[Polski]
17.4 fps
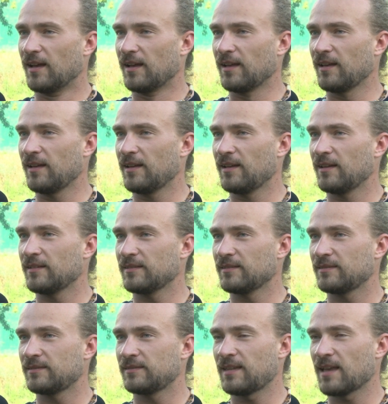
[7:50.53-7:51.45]
E
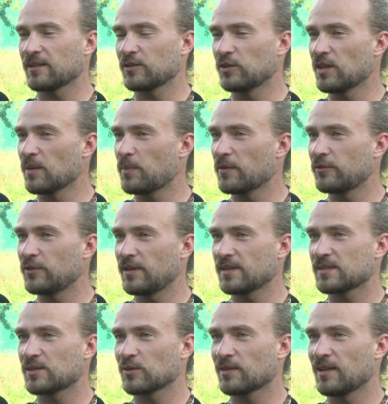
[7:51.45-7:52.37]
tak, no na pewno
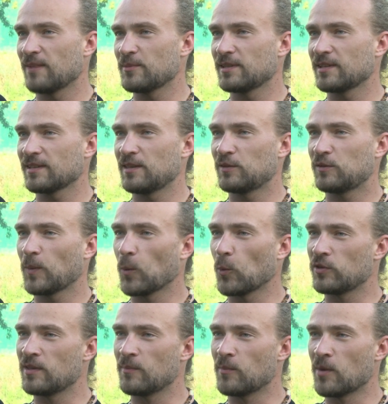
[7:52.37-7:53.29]
jest to dla mnie taki
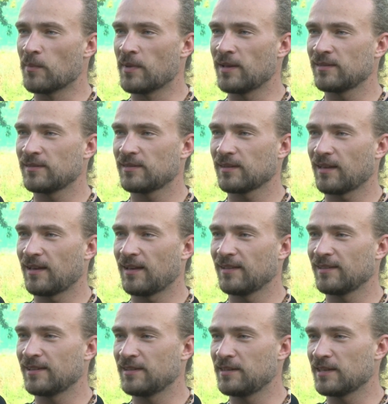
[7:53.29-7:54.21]
trudny moment,
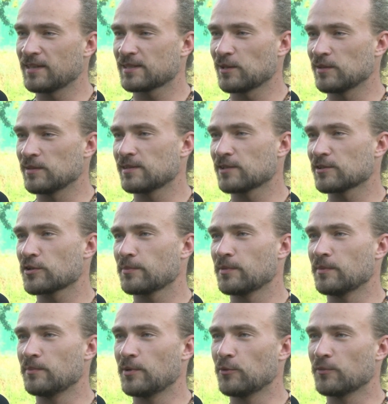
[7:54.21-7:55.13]
ale nie sądzę,
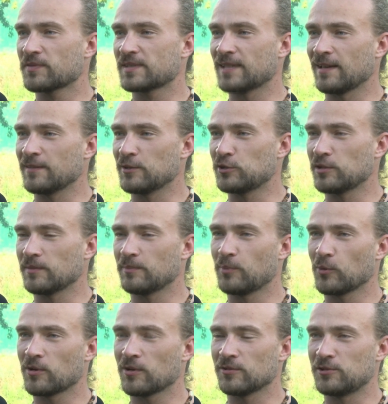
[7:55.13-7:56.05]
żebym był w stanie się
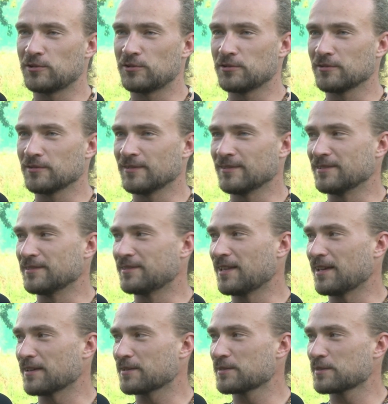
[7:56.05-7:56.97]
pogodzić e,
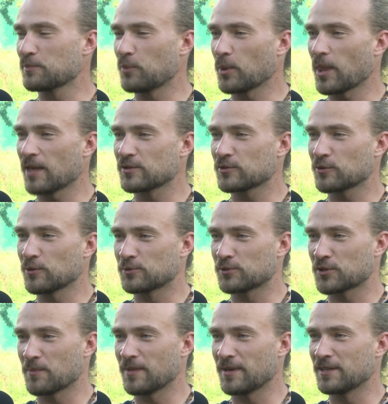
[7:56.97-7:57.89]
tak z porażką.
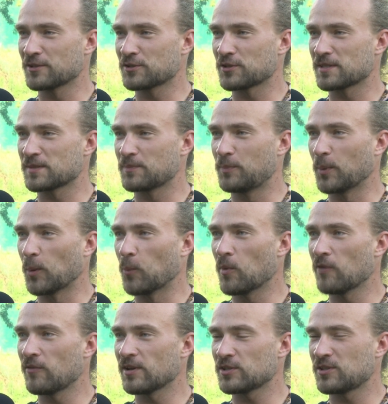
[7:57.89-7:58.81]
Trzeba jeszcze
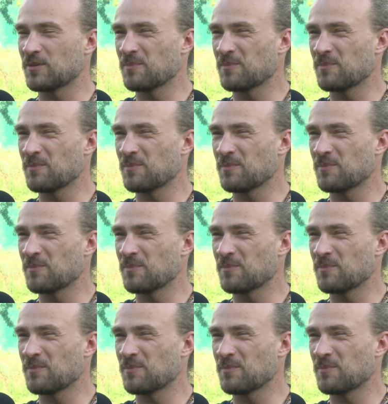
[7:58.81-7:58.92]
spróbować.